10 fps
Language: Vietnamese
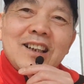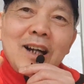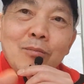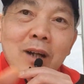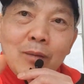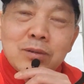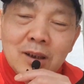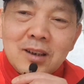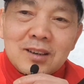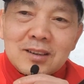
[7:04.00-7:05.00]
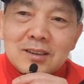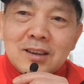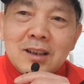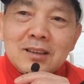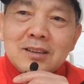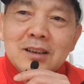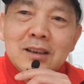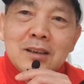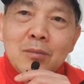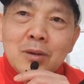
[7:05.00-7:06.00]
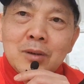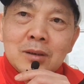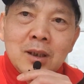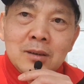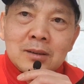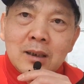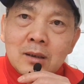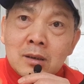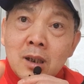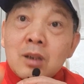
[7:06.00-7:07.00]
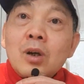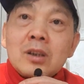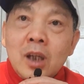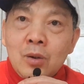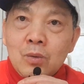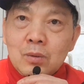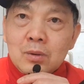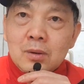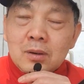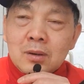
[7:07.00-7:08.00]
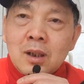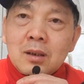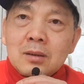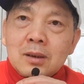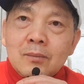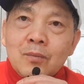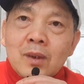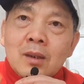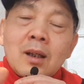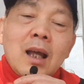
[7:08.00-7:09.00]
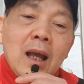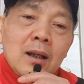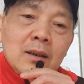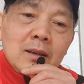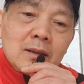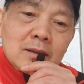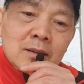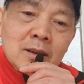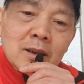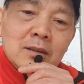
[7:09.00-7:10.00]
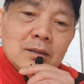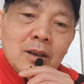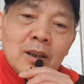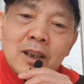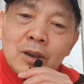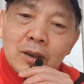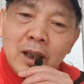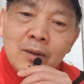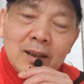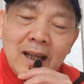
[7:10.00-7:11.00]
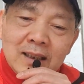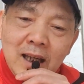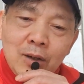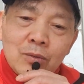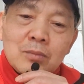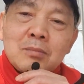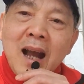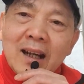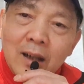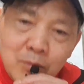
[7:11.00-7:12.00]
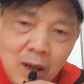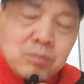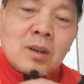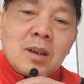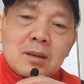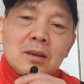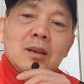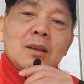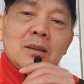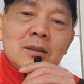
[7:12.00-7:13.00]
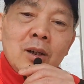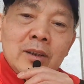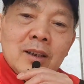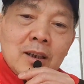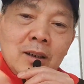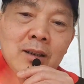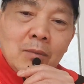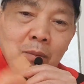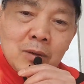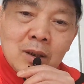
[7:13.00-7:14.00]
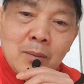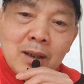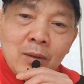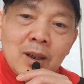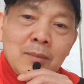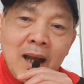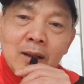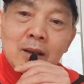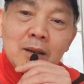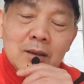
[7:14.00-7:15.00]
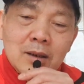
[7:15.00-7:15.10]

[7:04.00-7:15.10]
không học được đó không học được thì người ta rất khó chịu đó tức là người Đức họ chỉ khó chịu là tại sao bạn không học được rồi những cái người không học được đó bắt đầu lên mạng nói